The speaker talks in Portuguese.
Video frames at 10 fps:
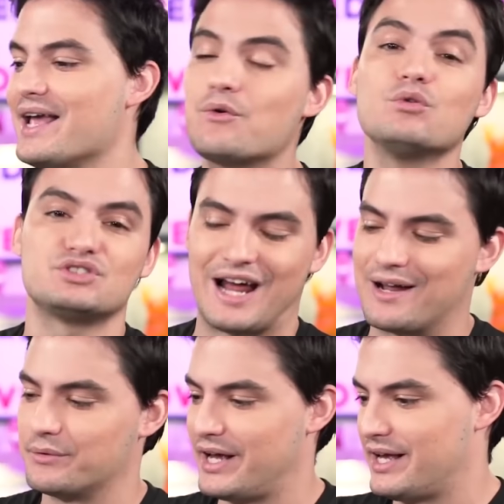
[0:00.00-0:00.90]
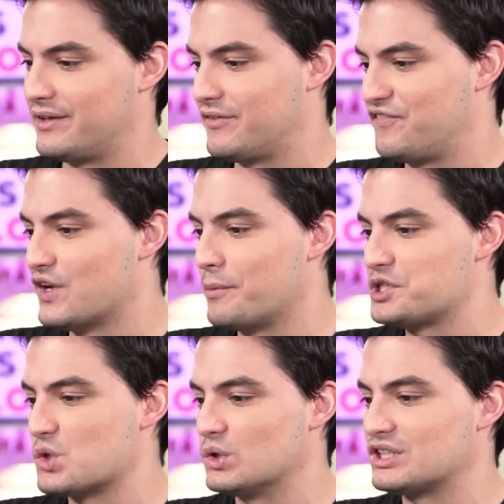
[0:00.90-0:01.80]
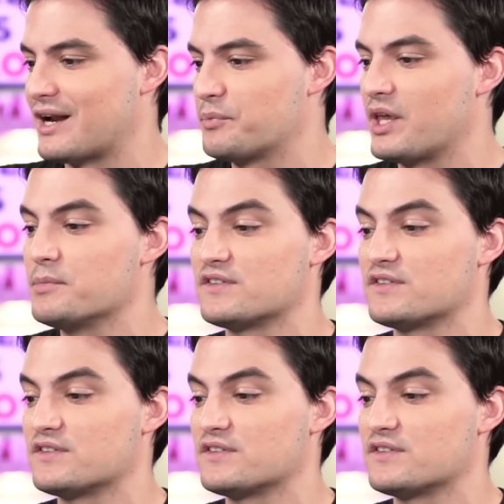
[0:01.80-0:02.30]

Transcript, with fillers: Aí encontraram, né? Finalmente encontraram, porque em